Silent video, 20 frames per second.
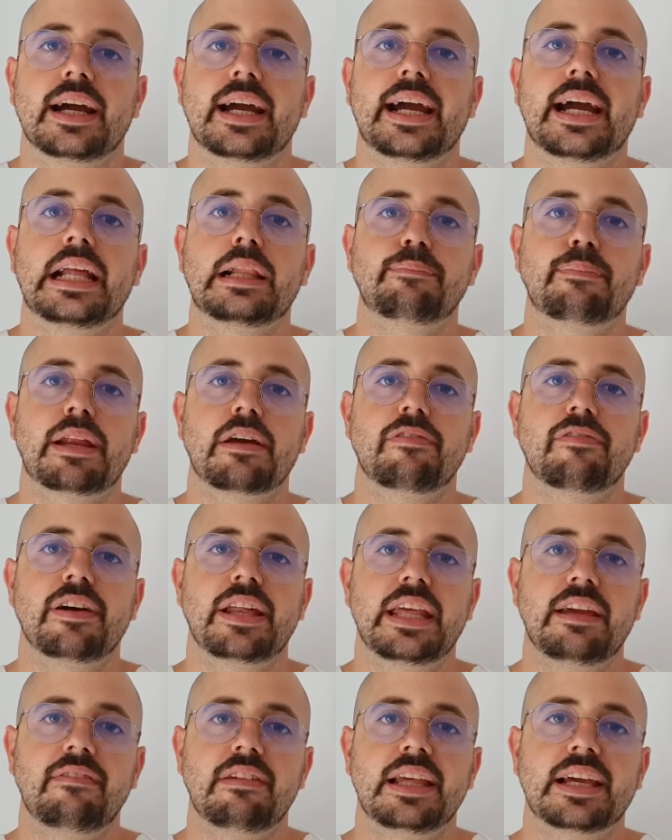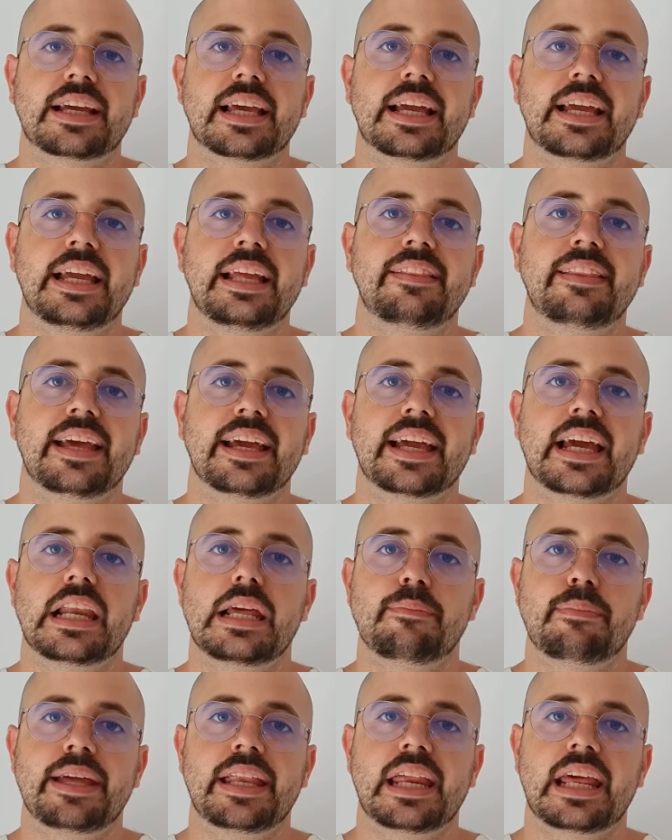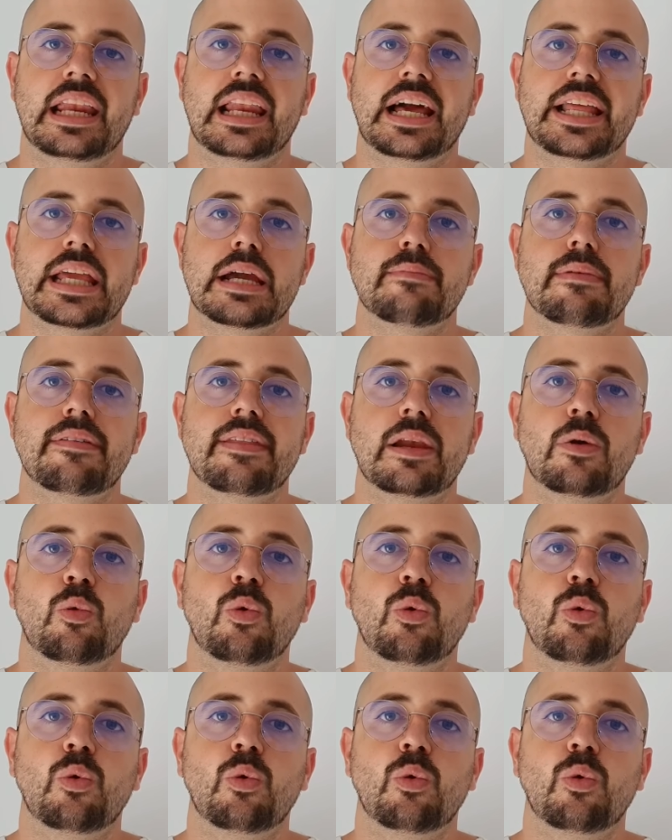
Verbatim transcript: es preferible que quiten y eliminen la yema del